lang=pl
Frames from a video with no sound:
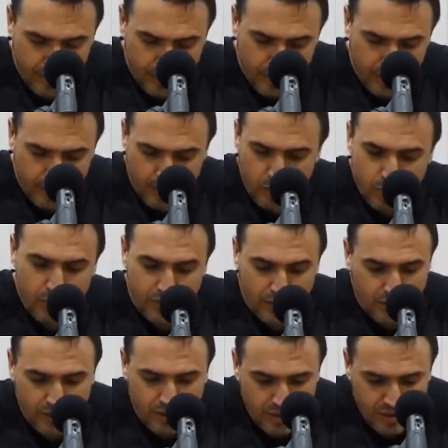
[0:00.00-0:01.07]
nie lubi
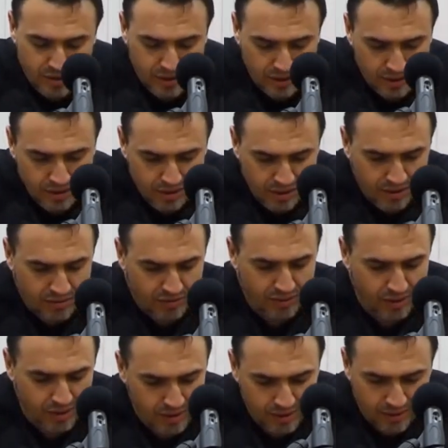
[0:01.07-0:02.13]
takich, takich
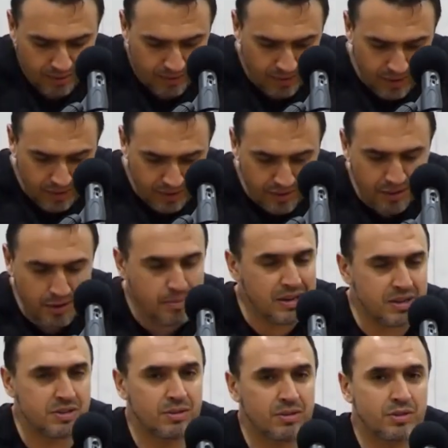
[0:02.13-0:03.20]
chwil, nikt nie
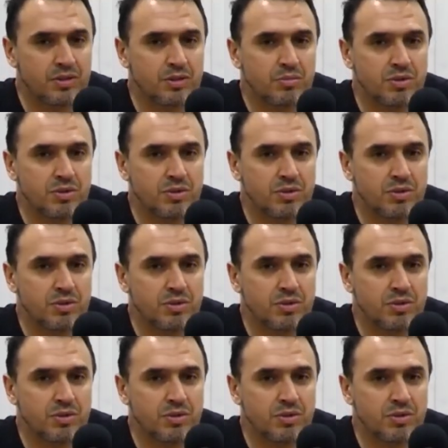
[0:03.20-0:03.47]
marzy o czymś